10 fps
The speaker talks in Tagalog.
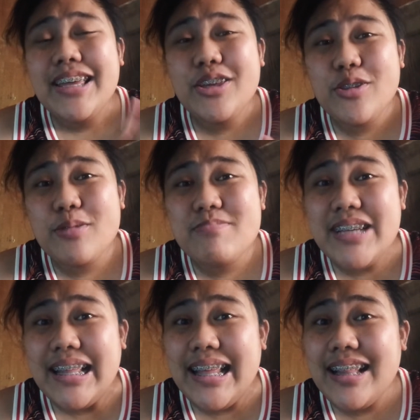YouTube
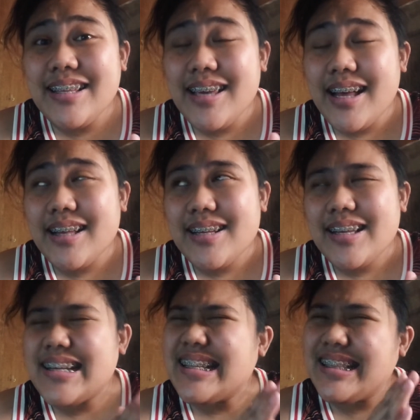channel niya
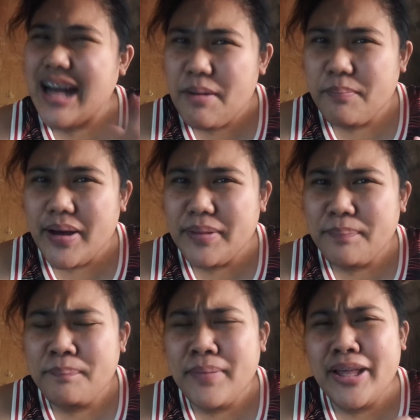dapat,
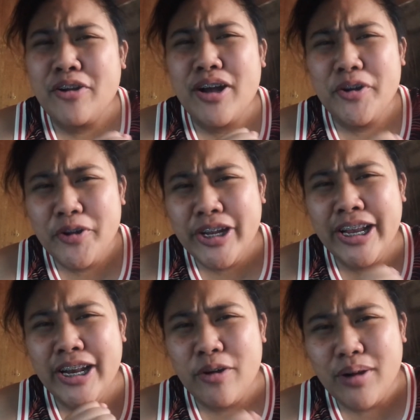pero anong
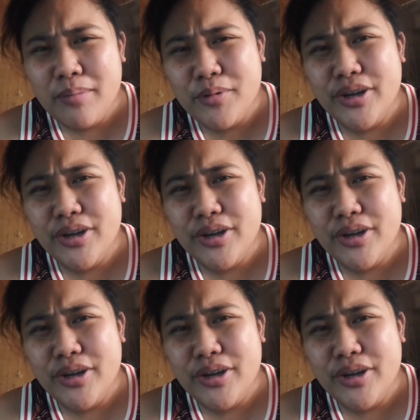hinawa mo?